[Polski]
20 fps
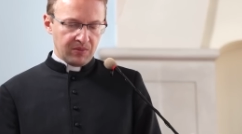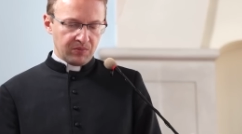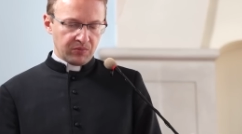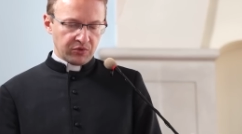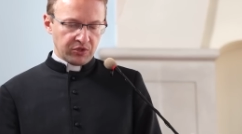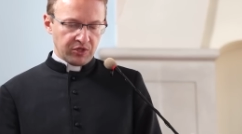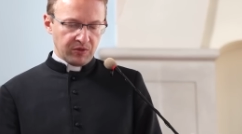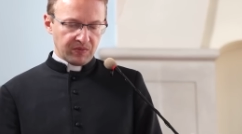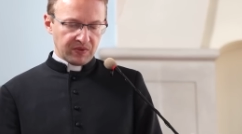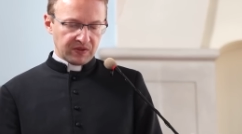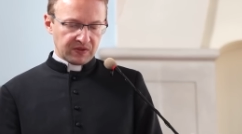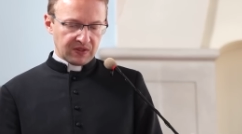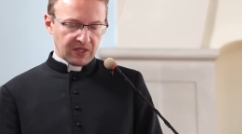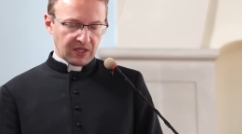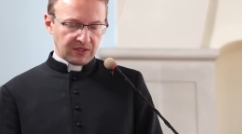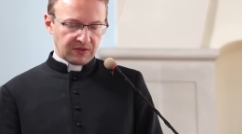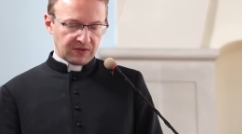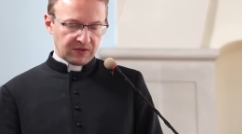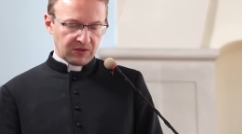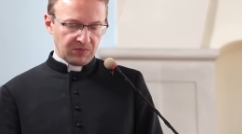Musimy
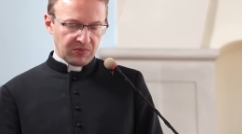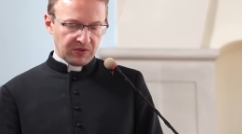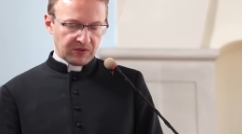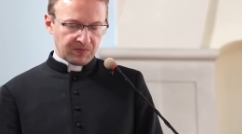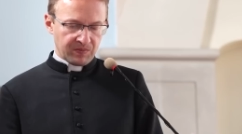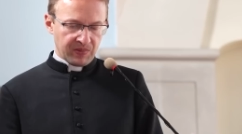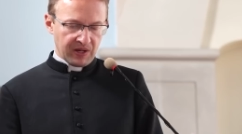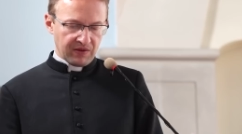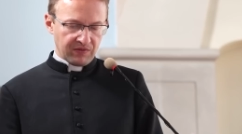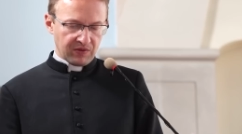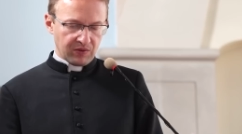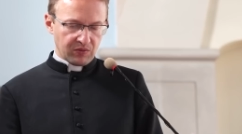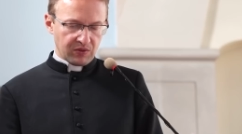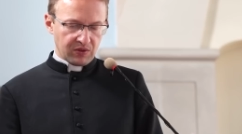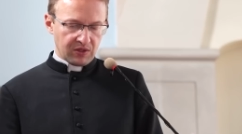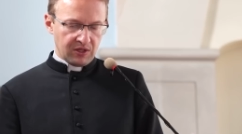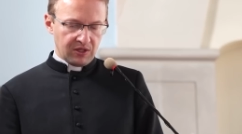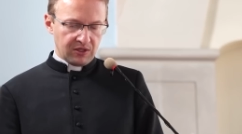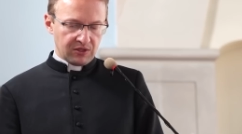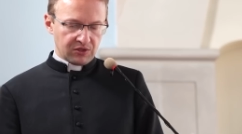zdać sobie sprawę,
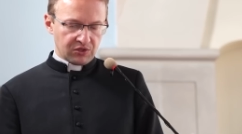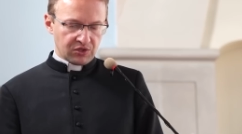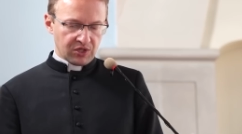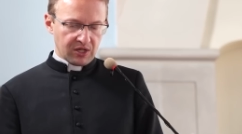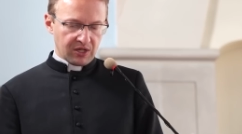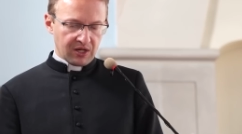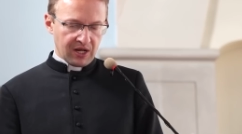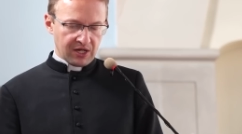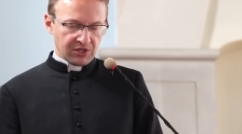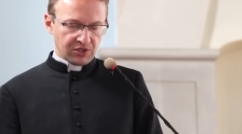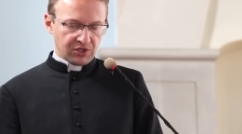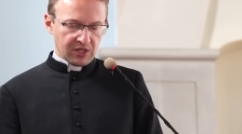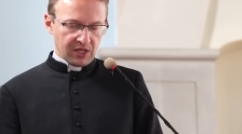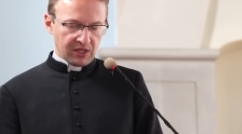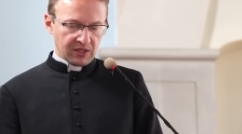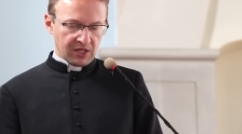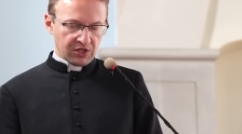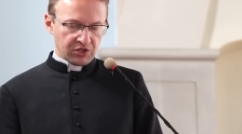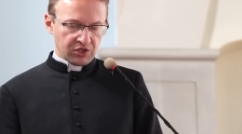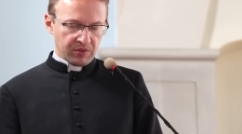że
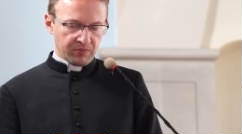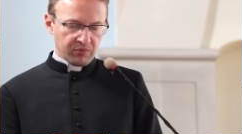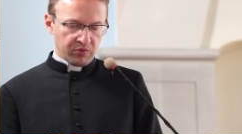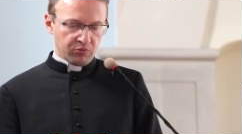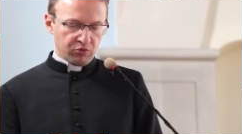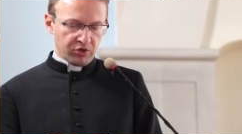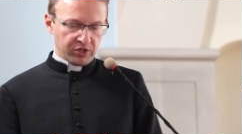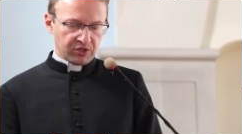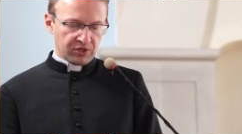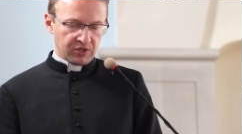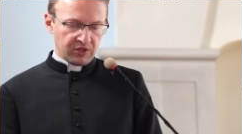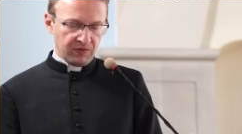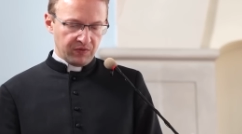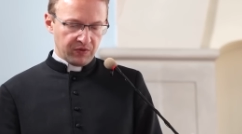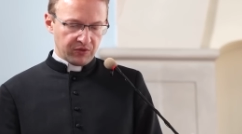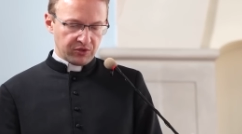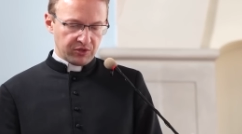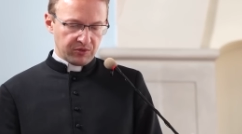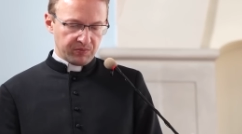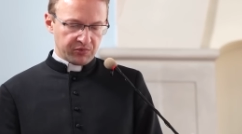każda nasza
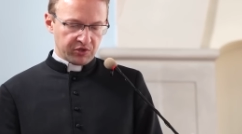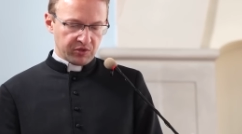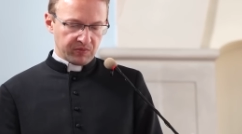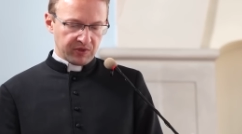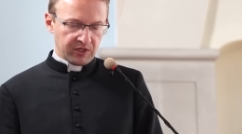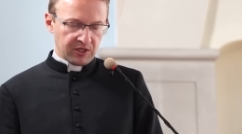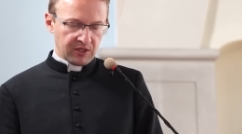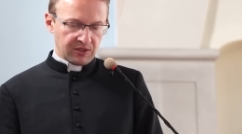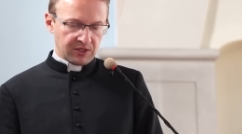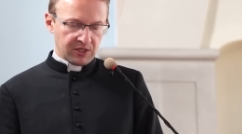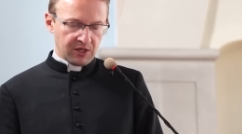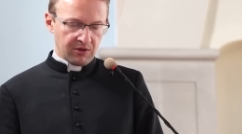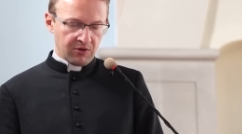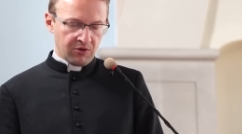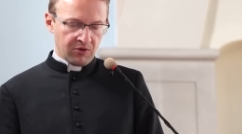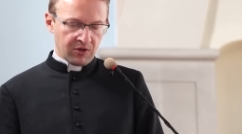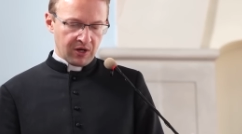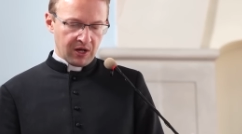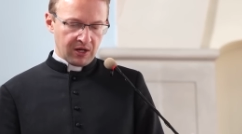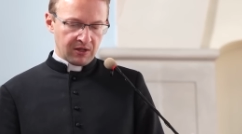pobłażliwość, przymknięcie
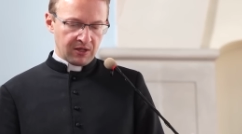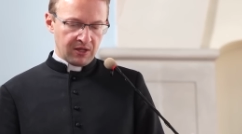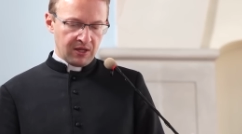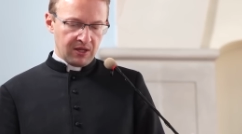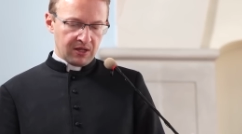oka,